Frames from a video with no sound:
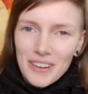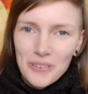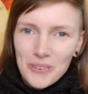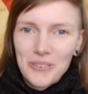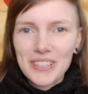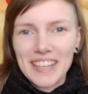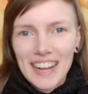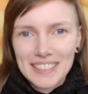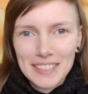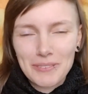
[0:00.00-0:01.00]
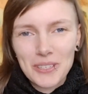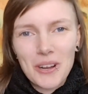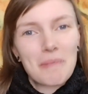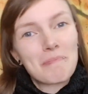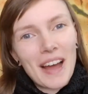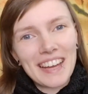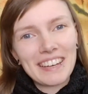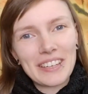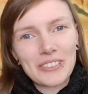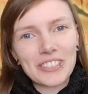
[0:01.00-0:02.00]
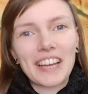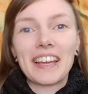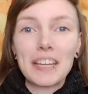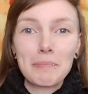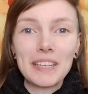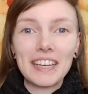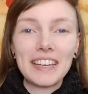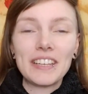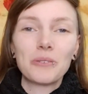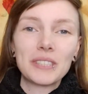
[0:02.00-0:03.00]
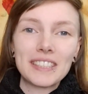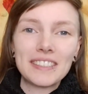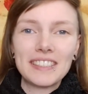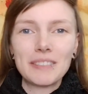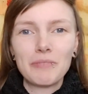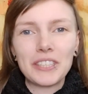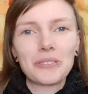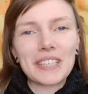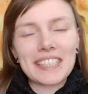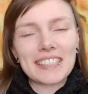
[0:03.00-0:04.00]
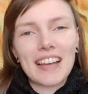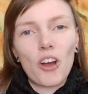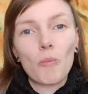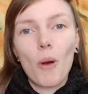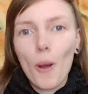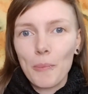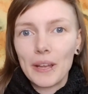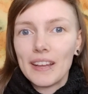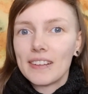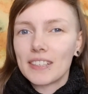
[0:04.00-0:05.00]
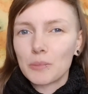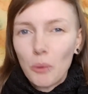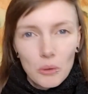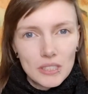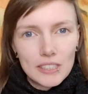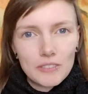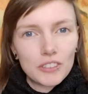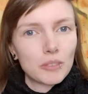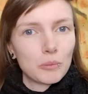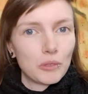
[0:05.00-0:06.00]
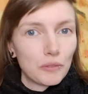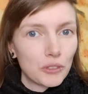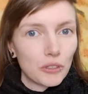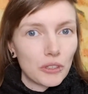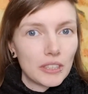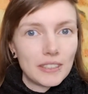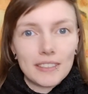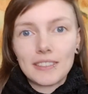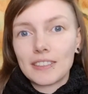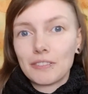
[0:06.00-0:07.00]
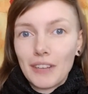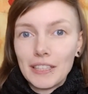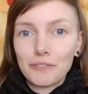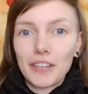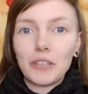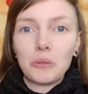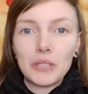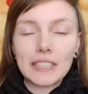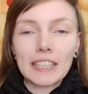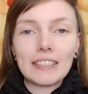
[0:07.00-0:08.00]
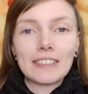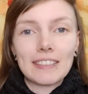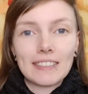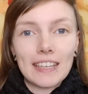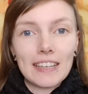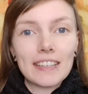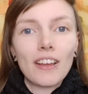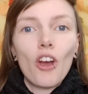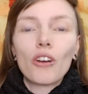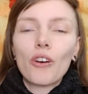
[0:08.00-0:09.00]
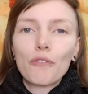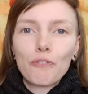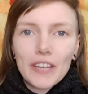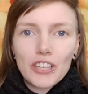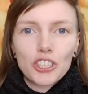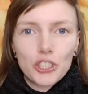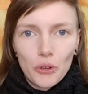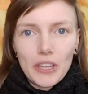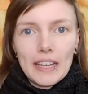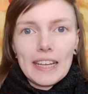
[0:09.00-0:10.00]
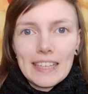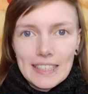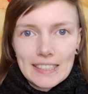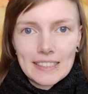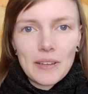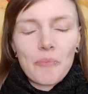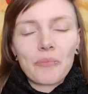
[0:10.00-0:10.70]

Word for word: Hallo und herzlich willkommen bei Lilly und Jack. Ich bin die Lilly und in diesem Video geht es darum, ob das positive, bedürfnisorientierte, gewaltfreie Hundetraining tatsächlich konfliktscheu ist.